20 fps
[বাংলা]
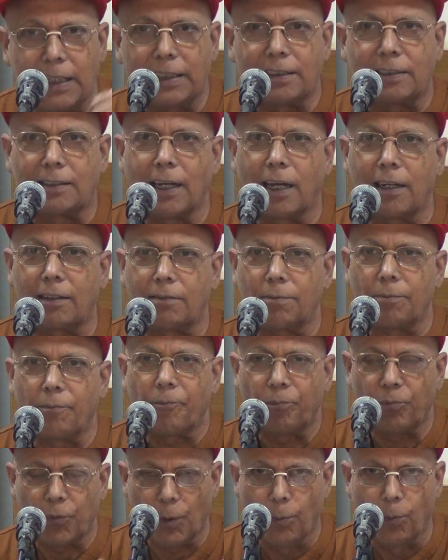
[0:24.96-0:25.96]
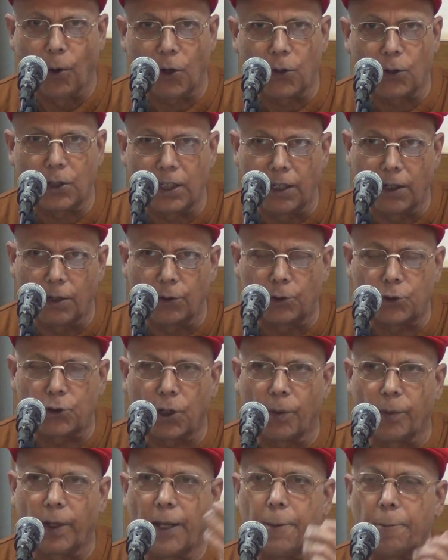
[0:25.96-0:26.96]
ইস্টার বড়দিনের
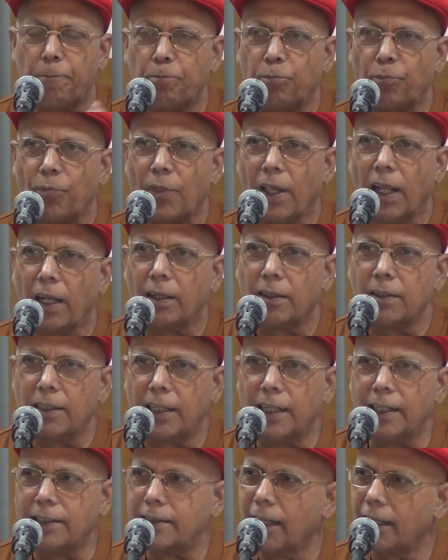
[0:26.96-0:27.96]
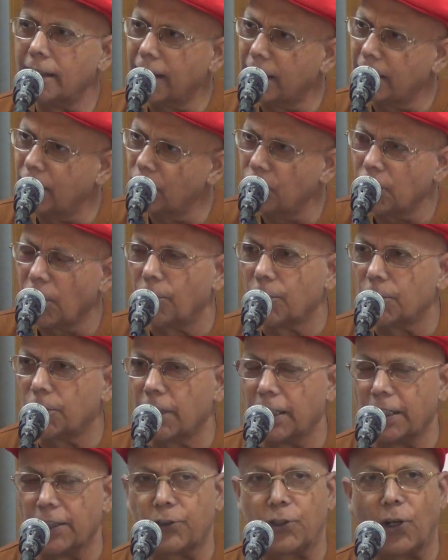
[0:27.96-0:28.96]
উৎসবে গির্জায় যাইতেও
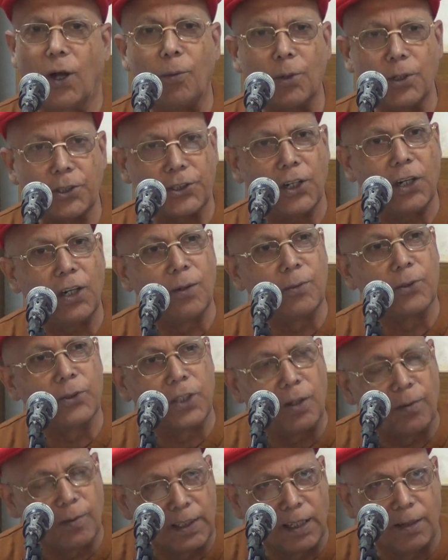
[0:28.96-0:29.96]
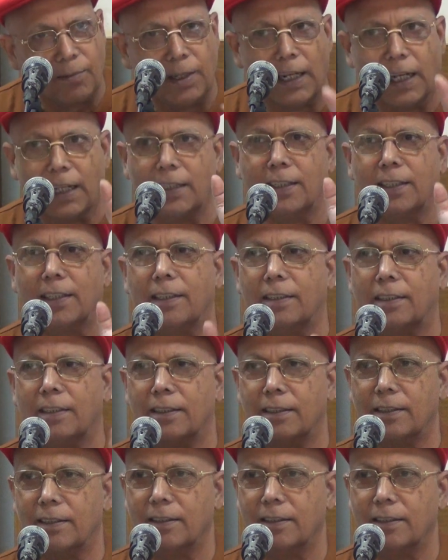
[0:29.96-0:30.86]
সমস্যা নেই সমস্যা হলো মুসলমানদের মিলাতে যেতে